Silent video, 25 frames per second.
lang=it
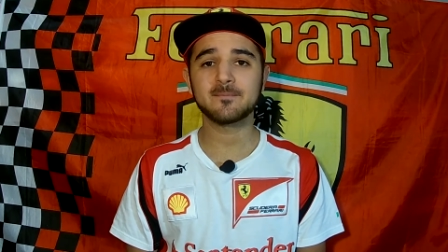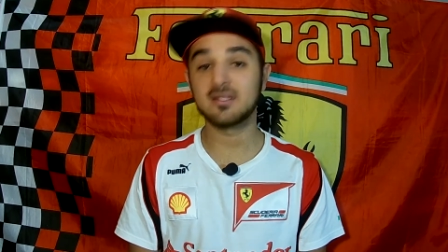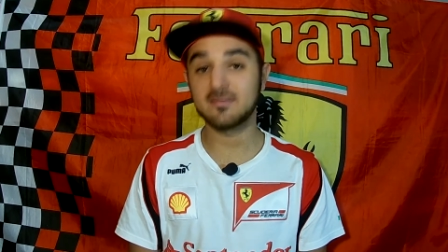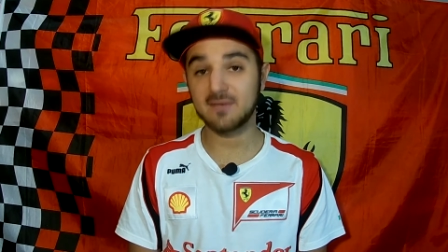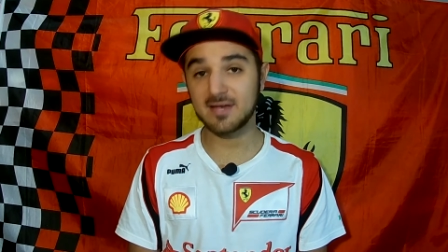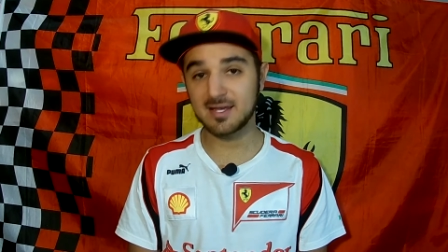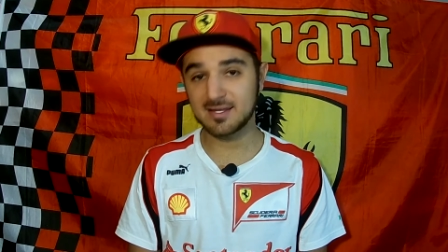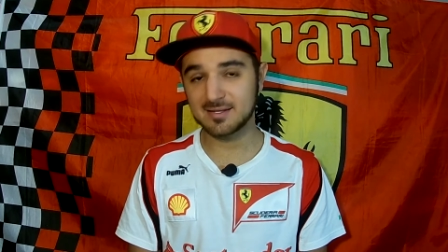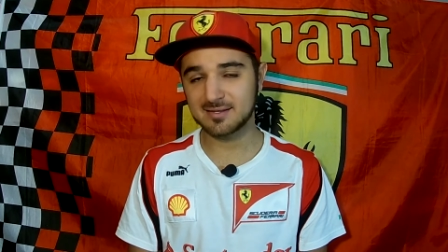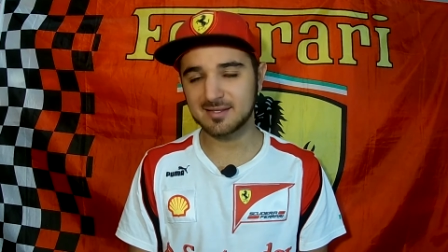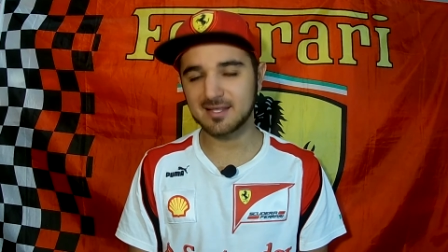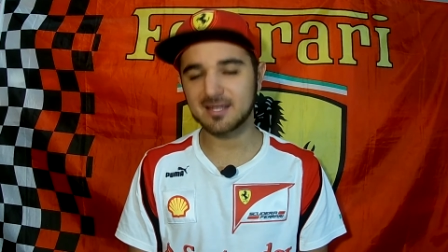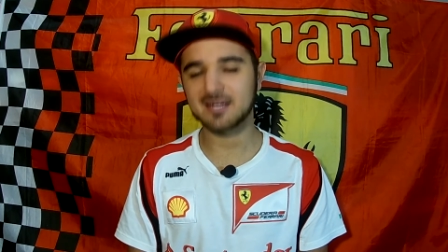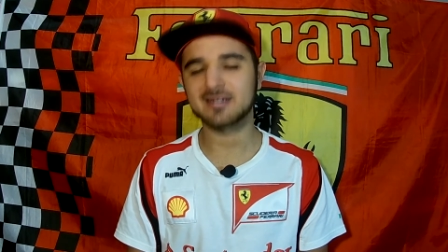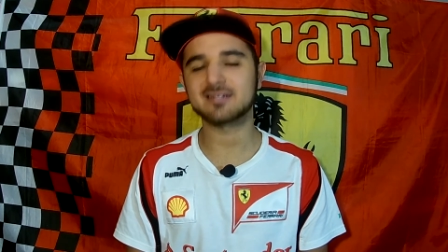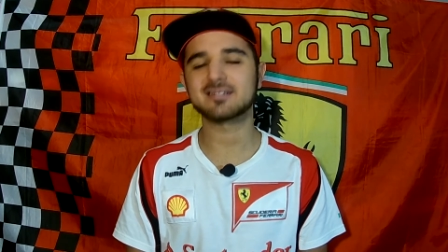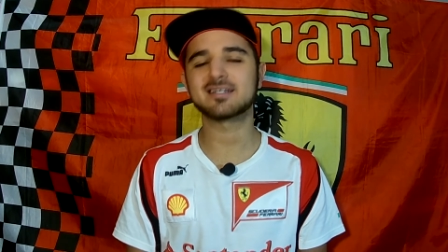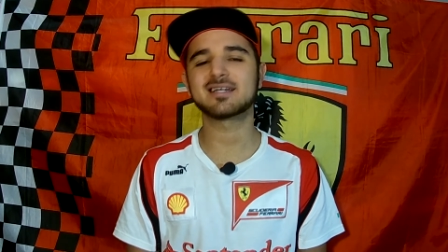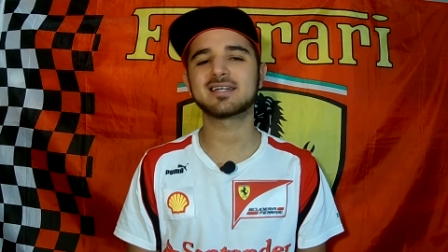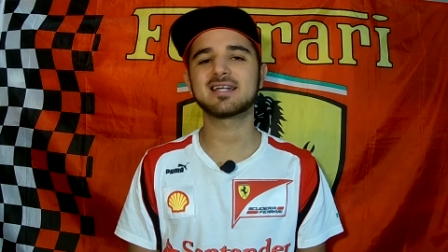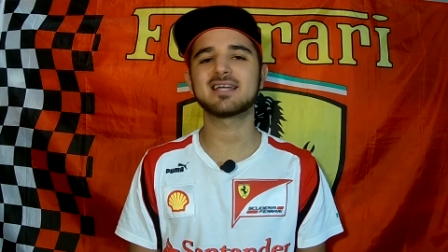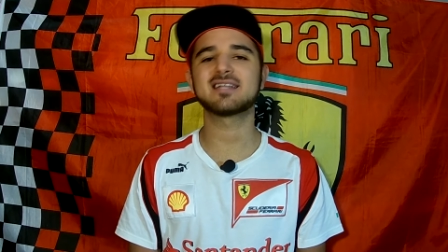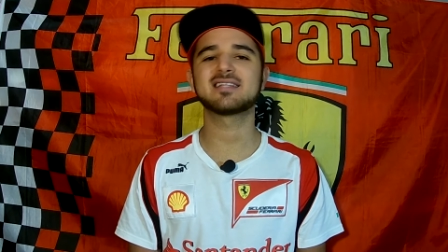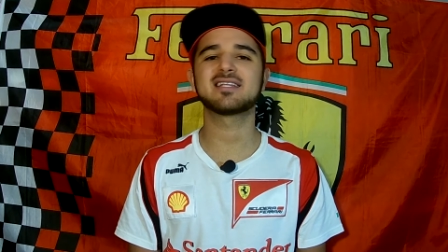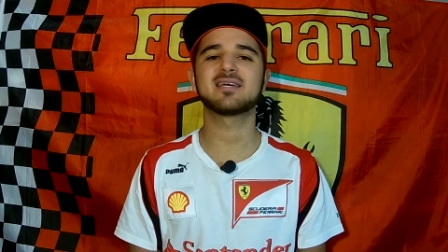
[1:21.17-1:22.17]

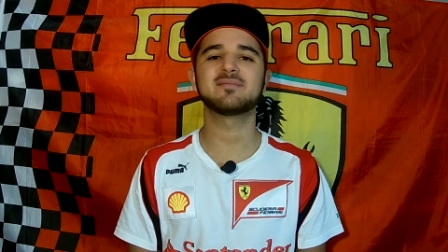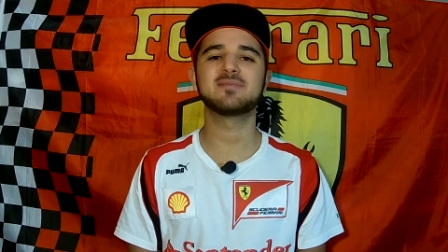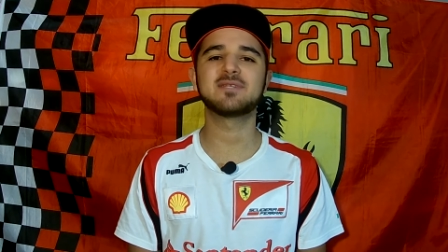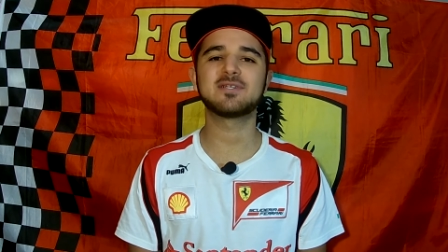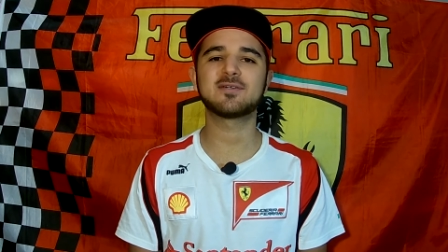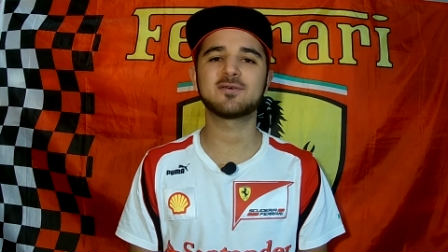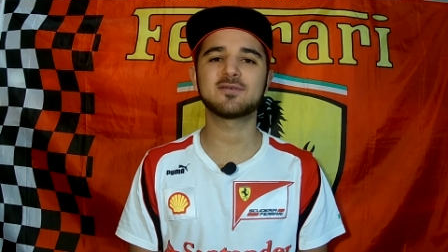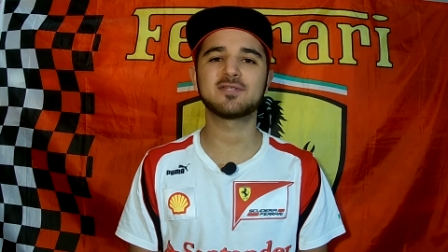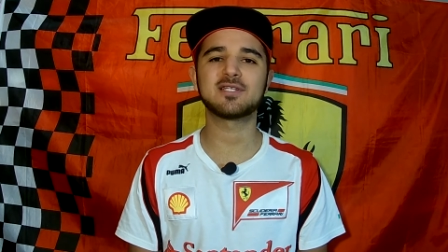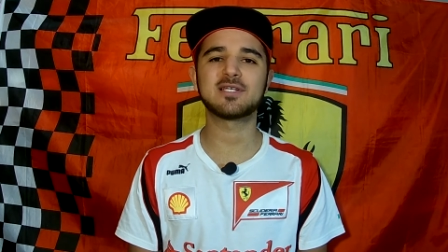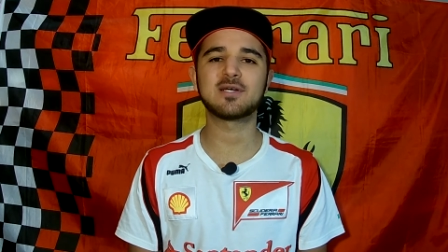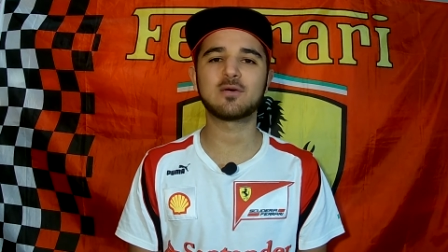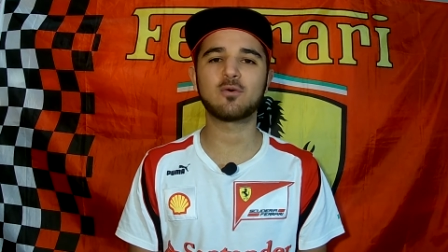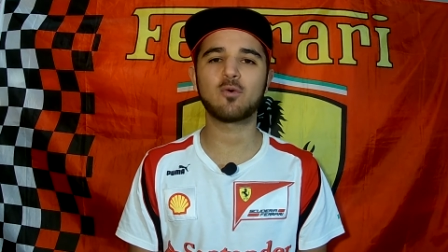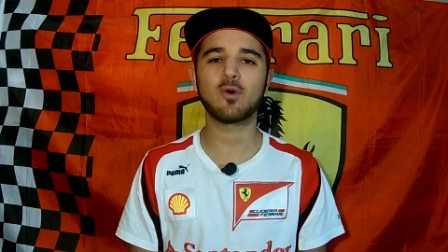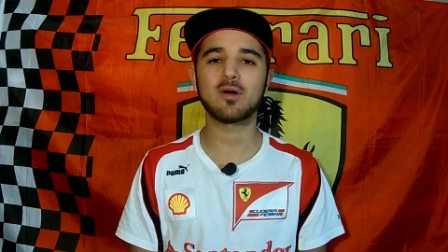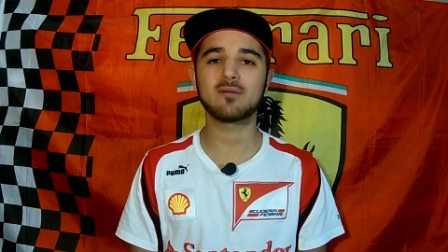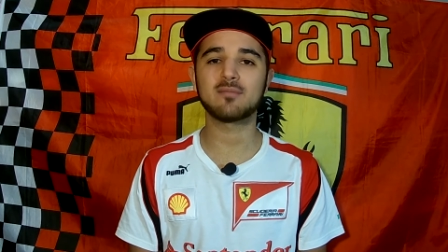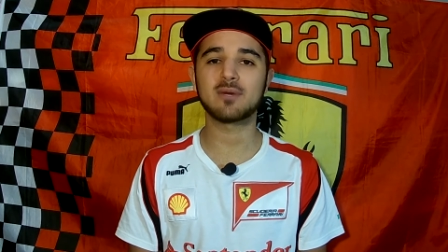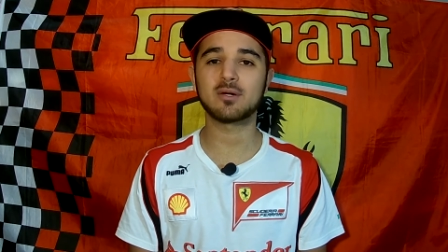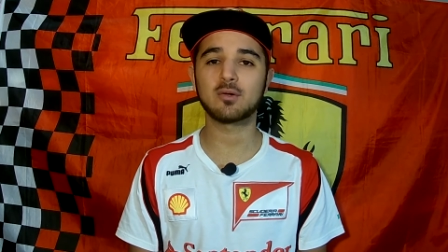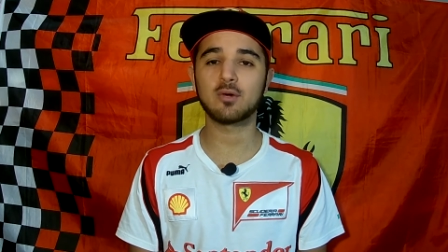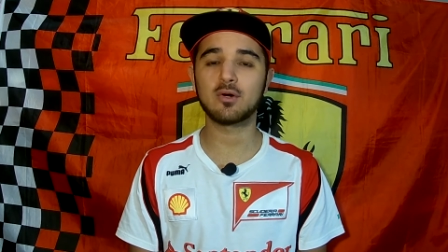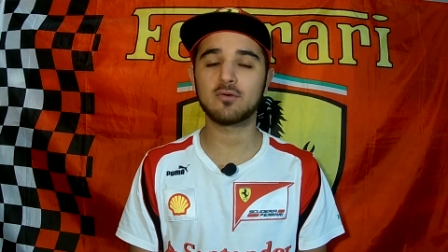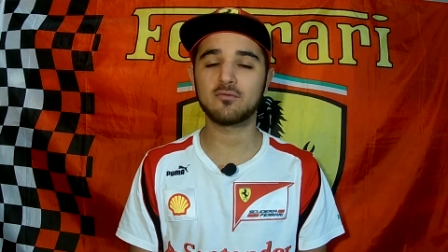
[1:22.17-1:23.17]
diventa grande amico di
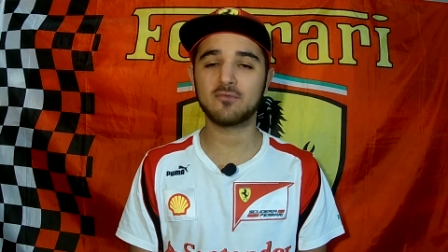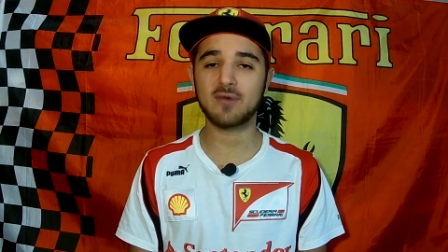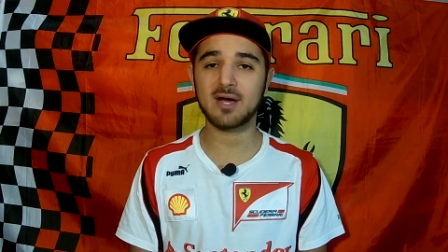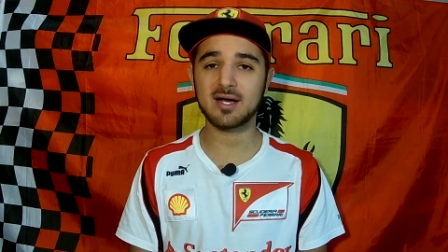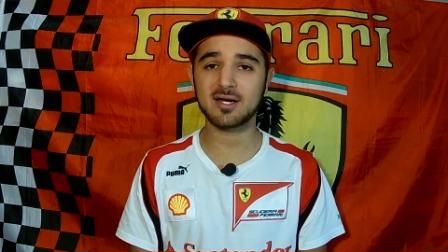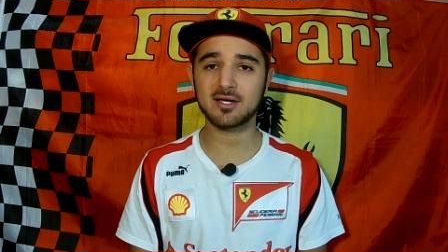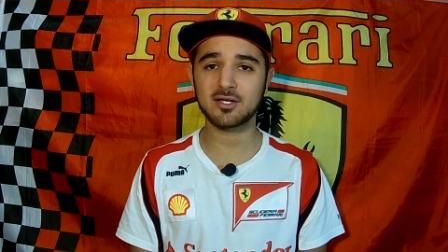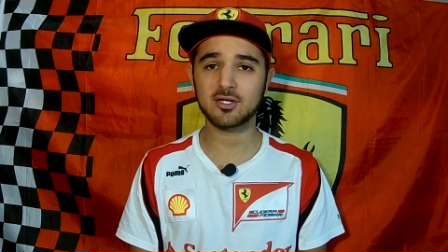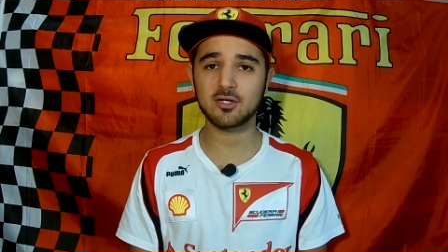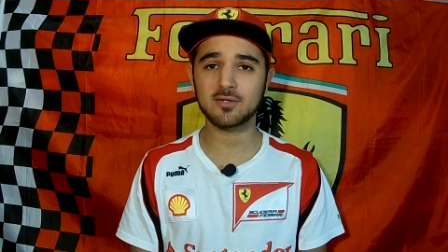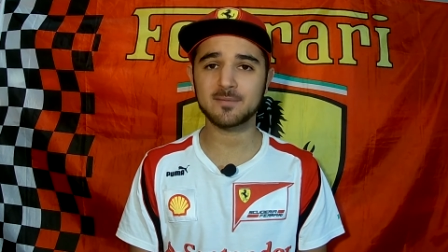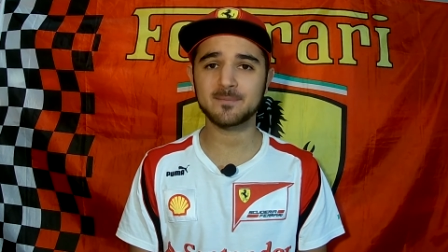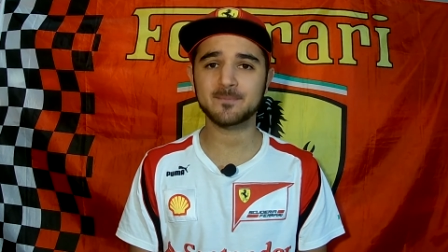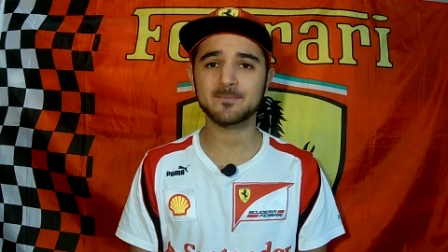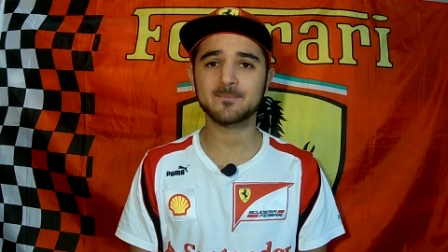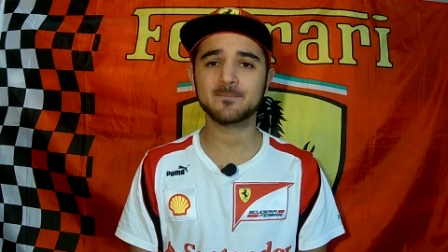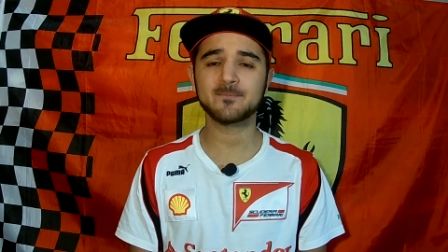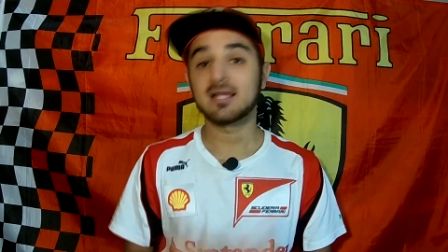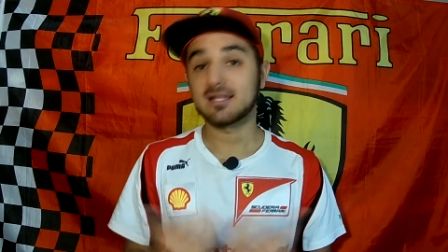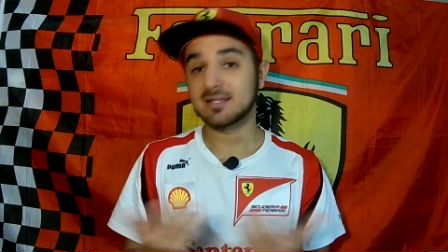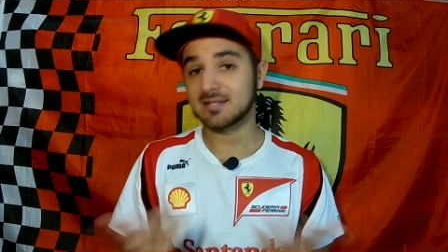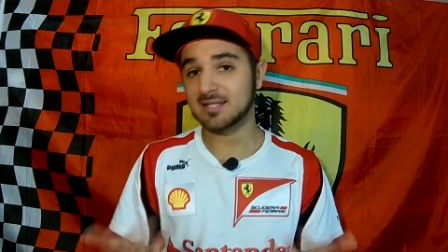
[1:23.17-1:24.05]
Juan Manuel Fangio,